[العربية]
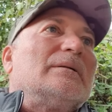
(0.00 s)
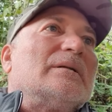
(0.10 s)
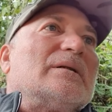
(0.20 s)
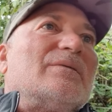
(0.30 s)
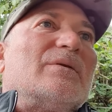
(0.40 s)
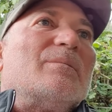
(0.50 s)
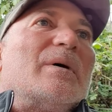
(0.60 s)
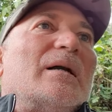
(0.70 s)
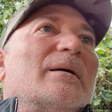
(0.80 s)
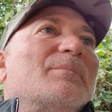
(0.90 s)
تسفي
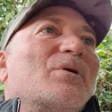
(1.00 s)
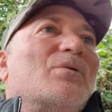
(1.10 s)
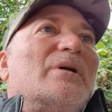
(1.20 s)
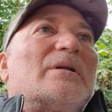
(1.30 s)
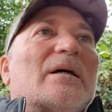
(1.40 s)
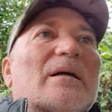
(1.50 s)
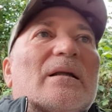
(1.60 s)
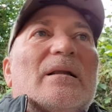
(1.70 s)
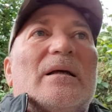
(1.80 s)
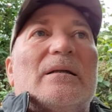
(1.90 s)
أمها على برويتها
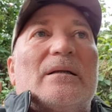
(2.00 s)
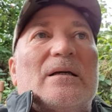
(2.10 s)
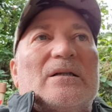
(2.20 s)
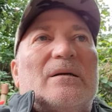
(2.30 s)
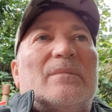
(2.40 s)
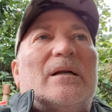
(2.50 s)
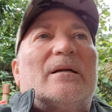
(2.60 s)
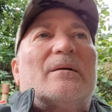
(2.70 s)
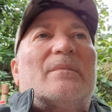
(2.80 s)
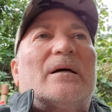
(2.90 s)
كذا ترجع من
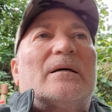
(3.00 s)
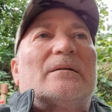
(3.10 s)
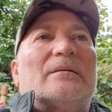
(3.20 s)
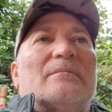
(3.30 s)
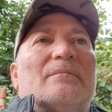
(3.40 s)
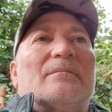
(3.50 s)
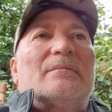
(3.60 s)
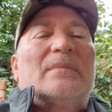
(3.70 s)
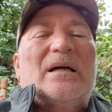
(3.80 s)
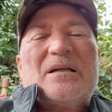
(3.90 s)
هنا من غادي
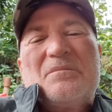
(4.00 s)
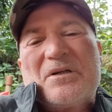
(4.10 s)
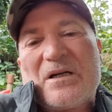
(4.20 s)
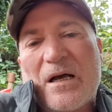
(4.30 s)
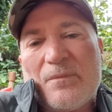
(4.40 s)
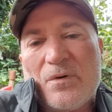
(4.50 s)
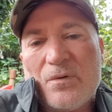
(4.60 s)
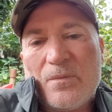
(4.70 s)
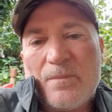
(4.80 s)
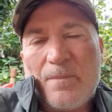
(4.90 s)
اش مش نعمل
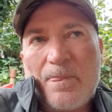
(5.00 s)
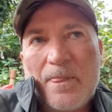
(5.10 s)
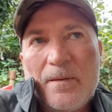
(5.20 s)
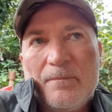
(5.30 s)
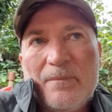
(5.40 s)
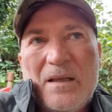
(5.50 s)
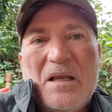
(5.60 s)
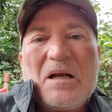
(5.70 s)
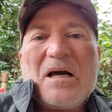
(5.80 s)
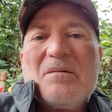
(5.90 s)

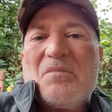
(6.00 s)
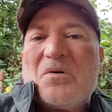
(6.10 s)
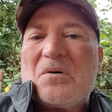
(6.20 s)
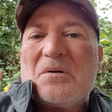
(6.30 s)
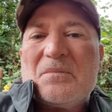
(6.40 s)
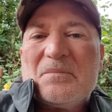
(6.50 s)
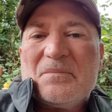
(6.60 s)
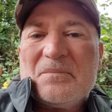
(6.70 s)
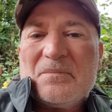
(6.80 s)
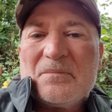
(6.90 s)
يكلموك
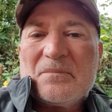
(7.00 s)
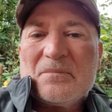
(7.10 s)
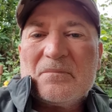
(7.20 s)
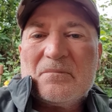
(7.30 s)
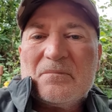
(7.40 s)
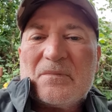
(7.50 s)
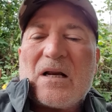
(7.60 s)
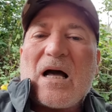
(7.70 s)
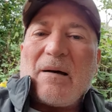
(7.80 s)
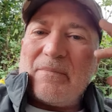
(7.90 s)

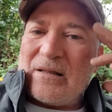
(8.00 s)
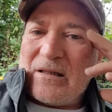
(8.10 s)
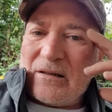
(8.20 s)
ترى عملت